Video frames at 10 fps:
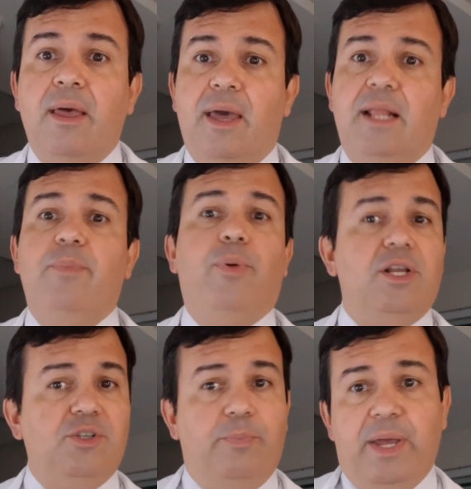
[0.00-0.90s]
Ele
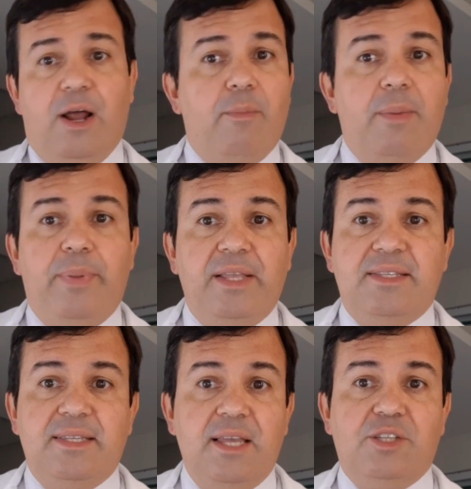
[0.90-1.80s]
pode operar uma
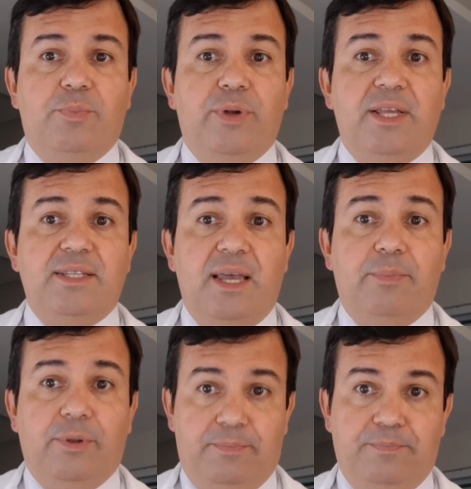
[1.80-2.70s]
apendicite, por
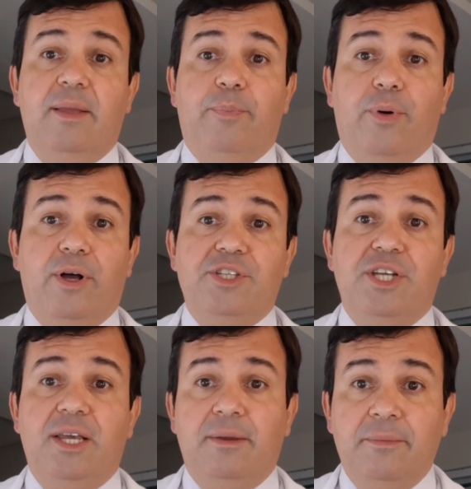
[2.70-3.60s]
exemplo, ele
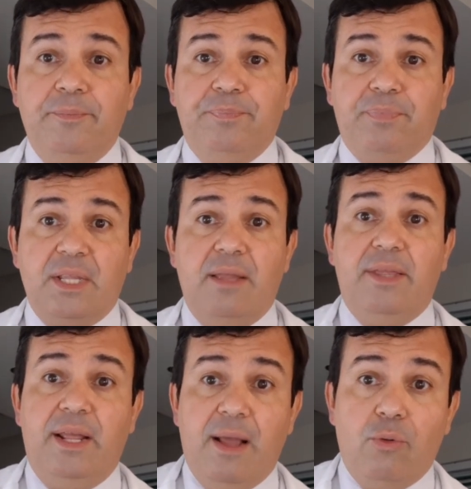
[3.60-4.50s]
pode
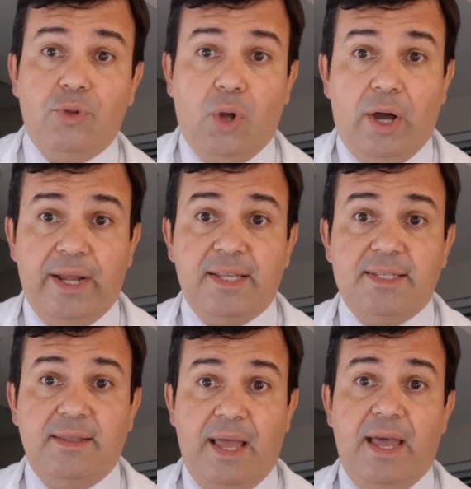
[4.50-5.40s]
drenar um
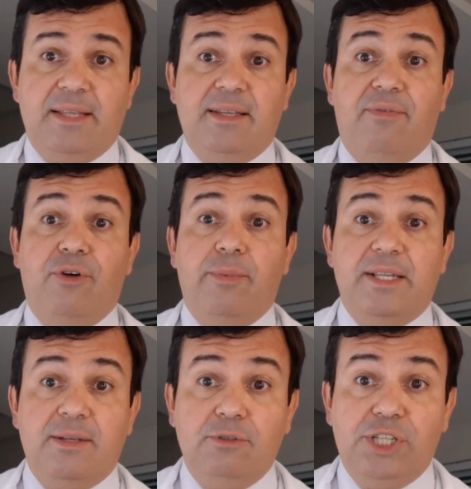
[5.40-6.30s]
tórax, né? Essa é a
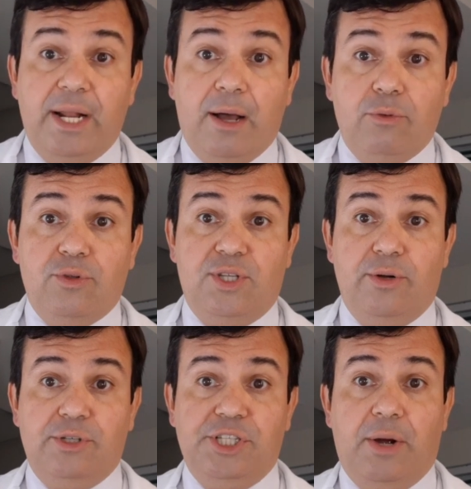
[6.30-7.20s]
formação geral do
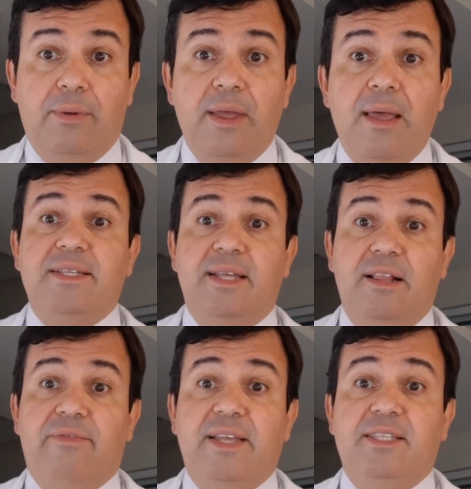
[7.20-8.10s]
cirurgião. Mas
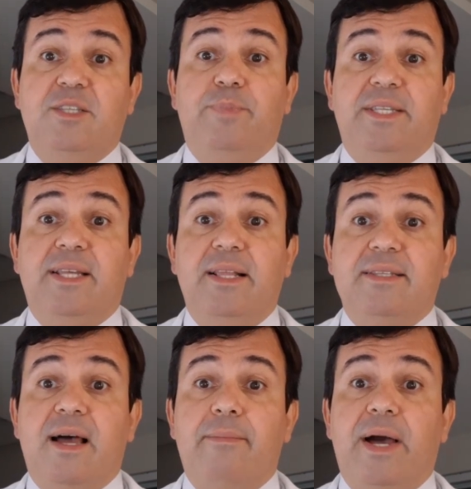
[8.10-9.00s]
ele vai se
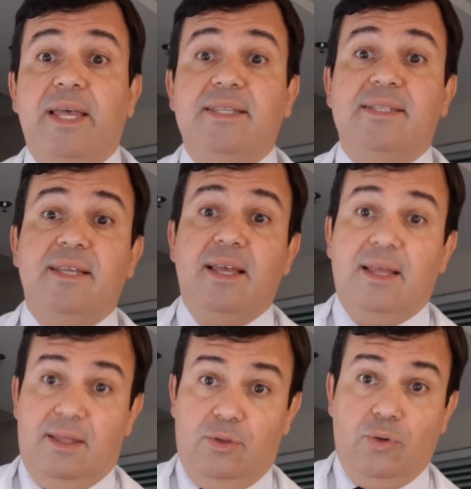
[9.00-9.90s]
especializar mais
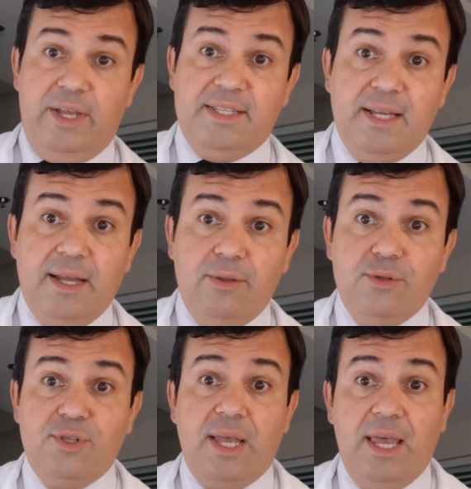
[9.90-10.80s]
dois
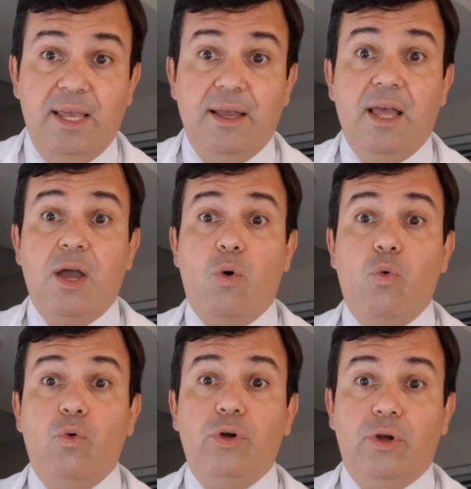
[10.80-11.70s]
anos em
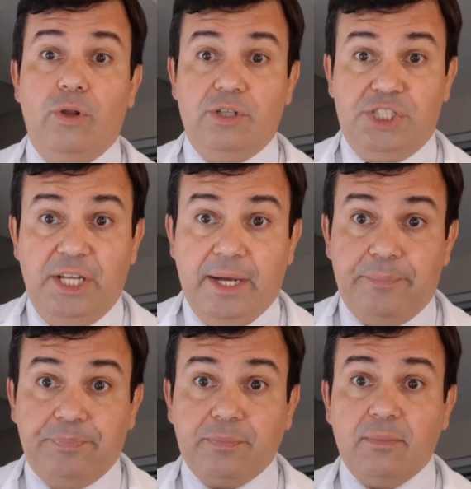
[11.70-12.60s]

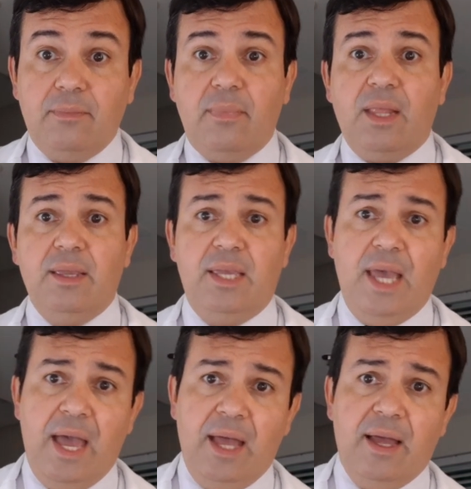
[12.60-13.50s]
urologia, que
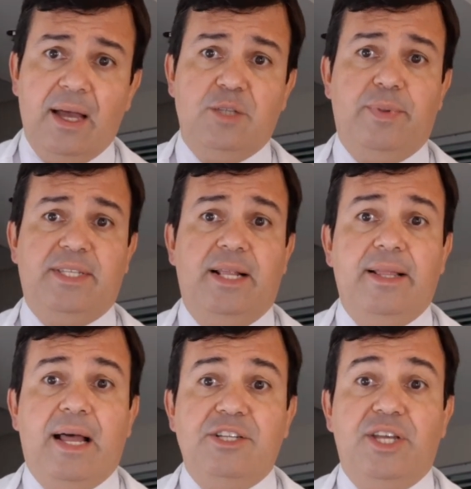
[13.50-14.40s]
é a
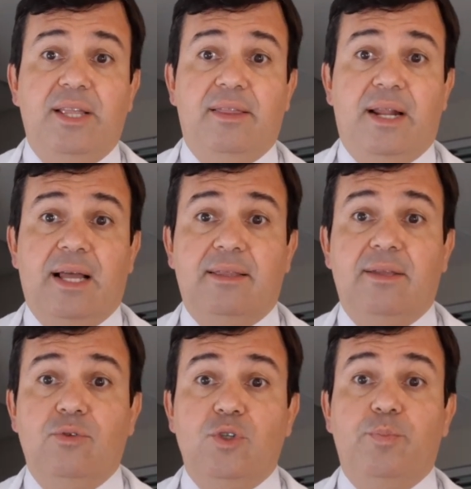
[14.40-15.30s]
especialidade que trata
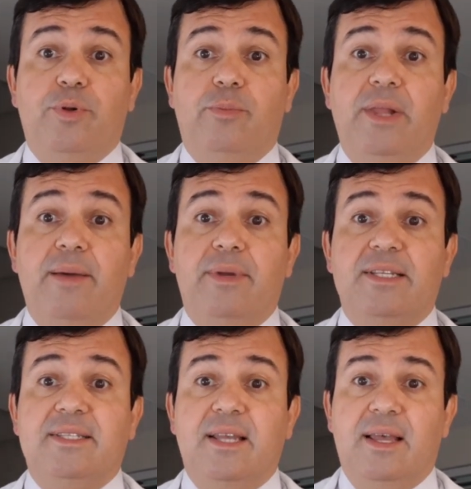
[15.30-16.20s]
dos
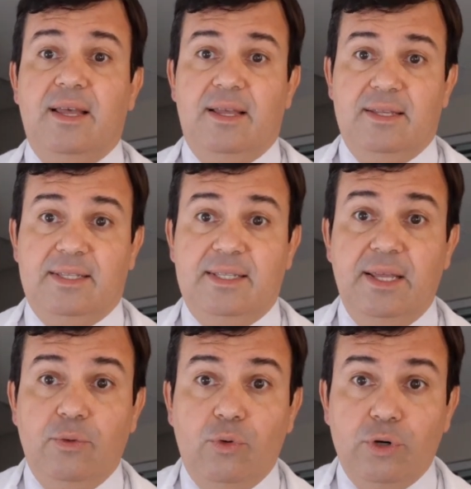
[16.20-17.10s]
problemas
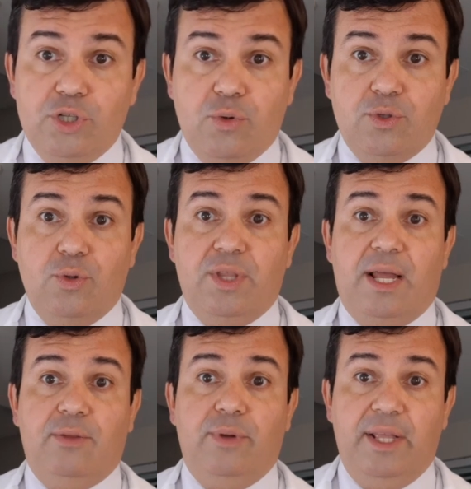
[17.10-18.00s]
cirúrgicos do
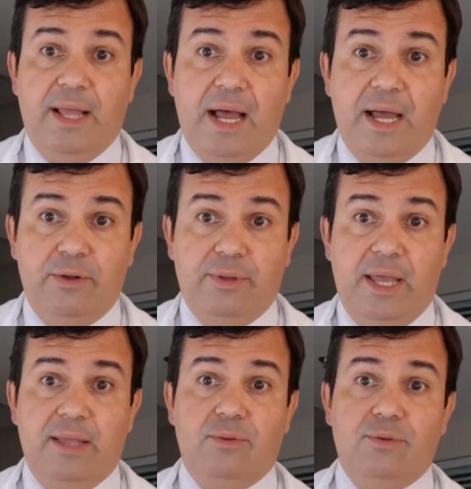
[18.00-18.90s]
trato urinário,
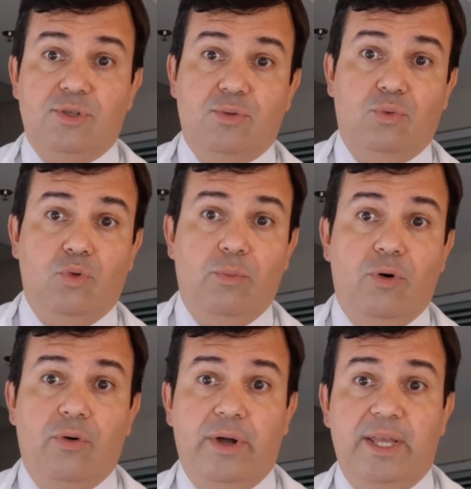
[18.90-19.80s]
né? Dos
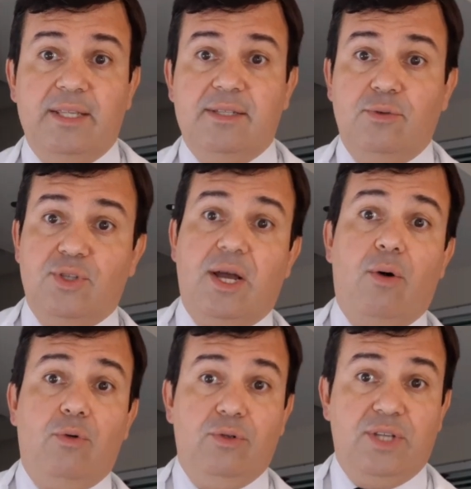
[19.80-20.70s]
tumores, dos
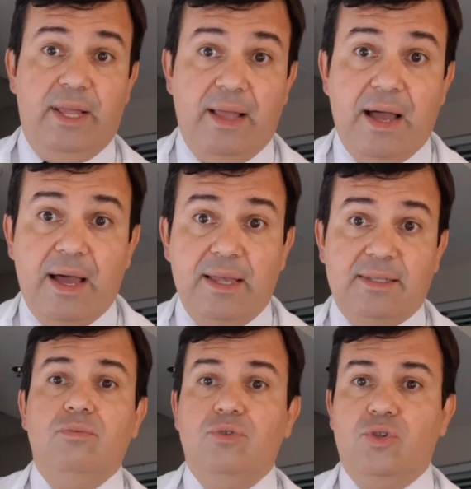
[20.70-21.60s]
cálculos renais,
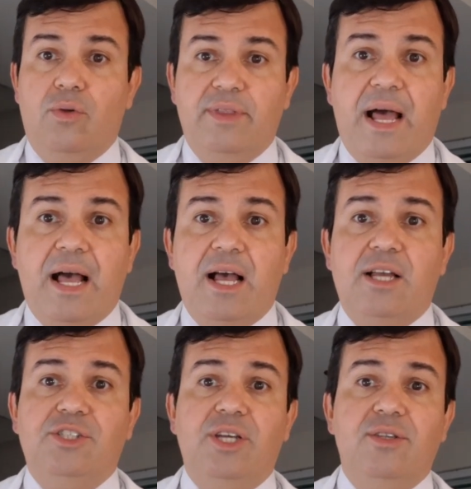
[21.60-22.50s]

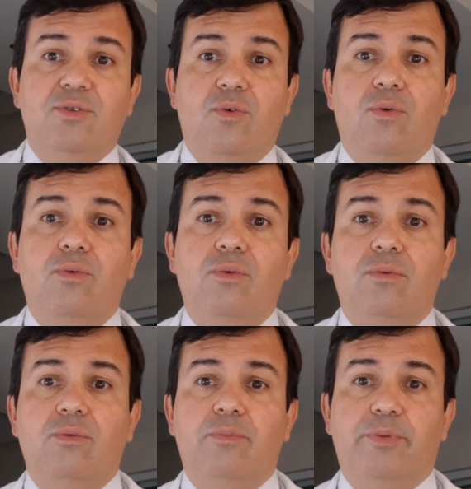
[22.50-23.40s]
sondagens,
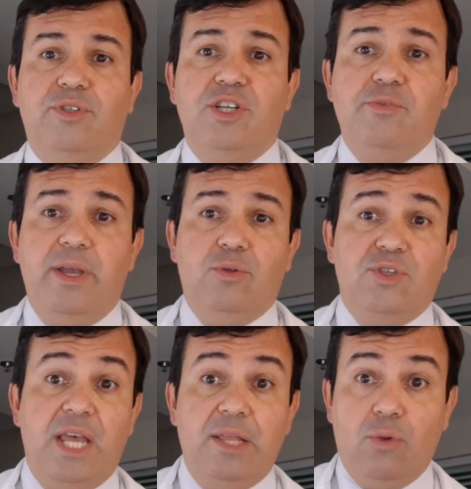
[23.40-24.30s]
com
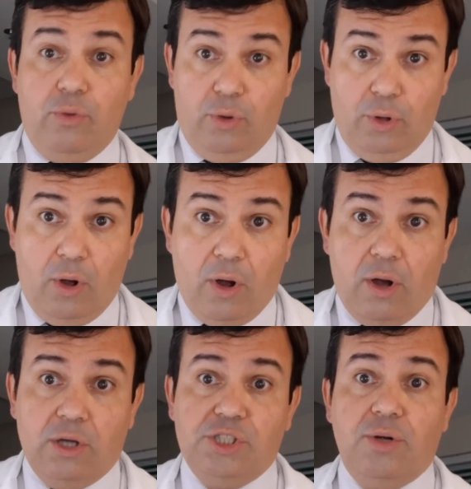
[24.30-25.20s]
procedimentos
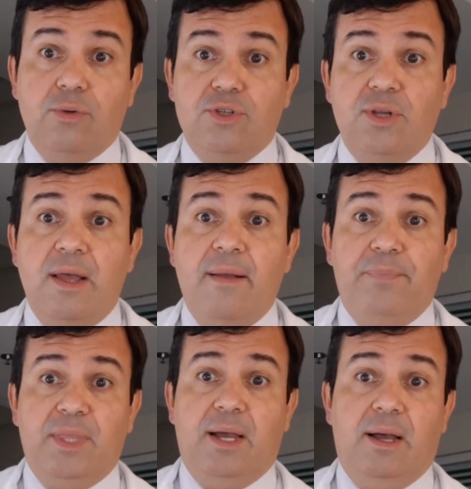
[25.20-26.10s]
endourológicos,
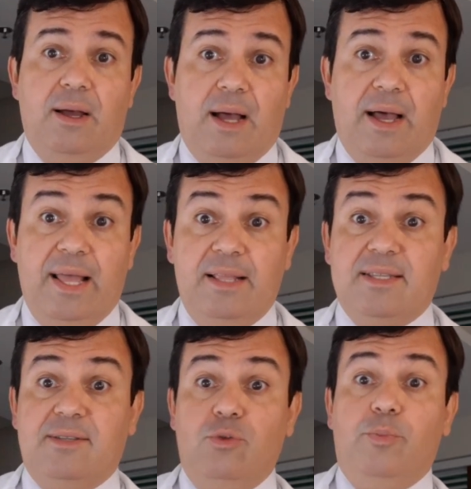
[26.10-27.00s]
a
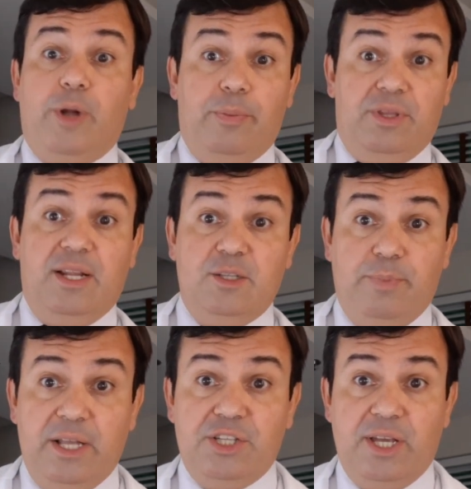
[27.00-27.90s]
realização do próprio
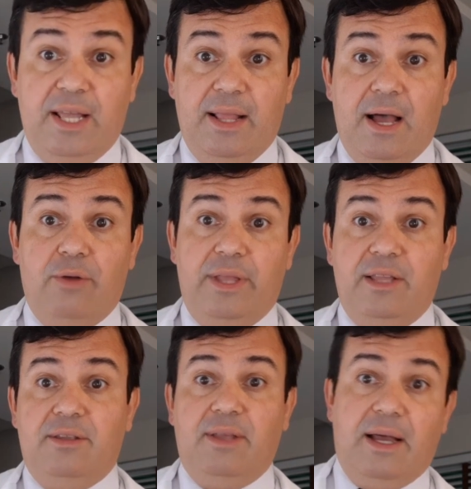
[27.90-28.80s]
transplante renal,
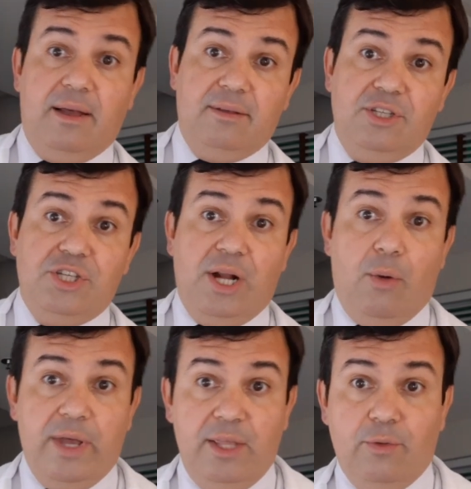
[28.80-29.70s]
né? De tirar
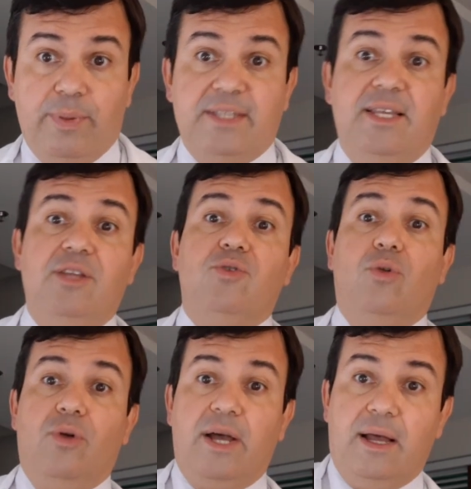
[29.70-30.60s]
o rim de um paciente e
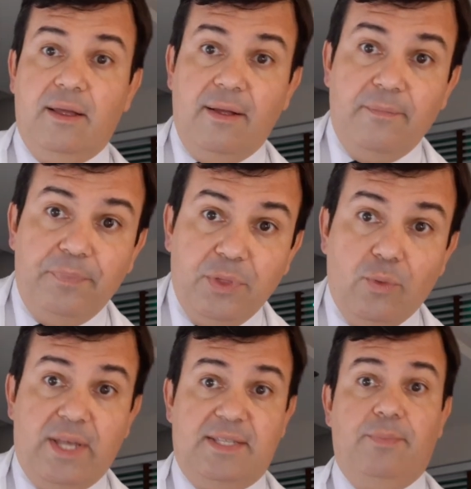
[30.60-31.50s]
colocar no
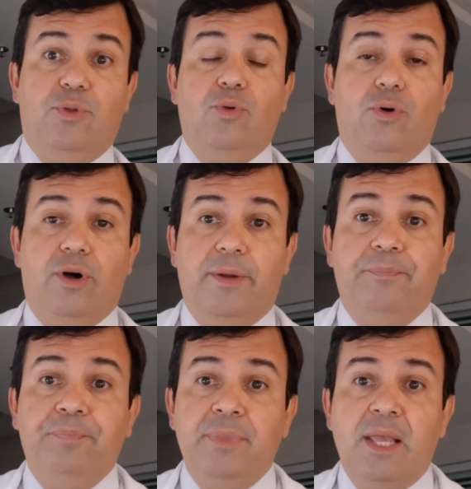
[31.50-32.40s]
receptor
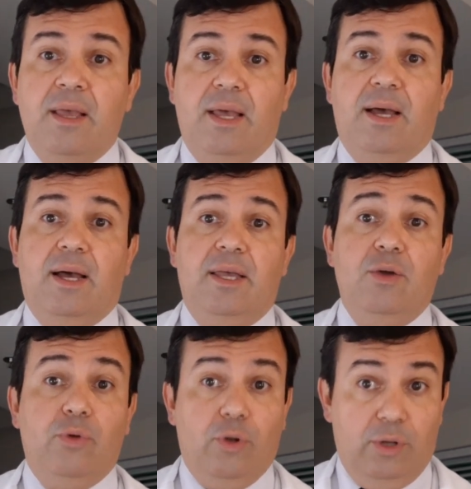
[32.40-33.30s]
é, e
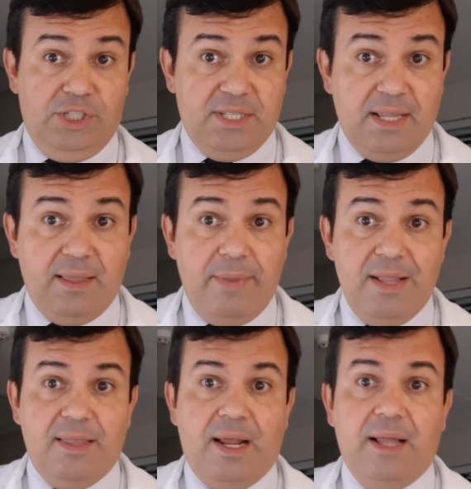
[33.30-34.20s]
o urologista também
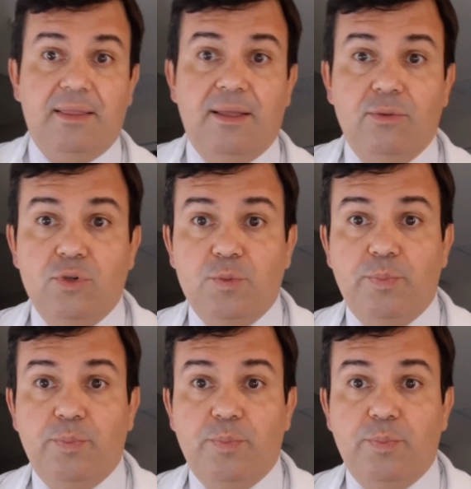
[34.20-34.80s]
trata dos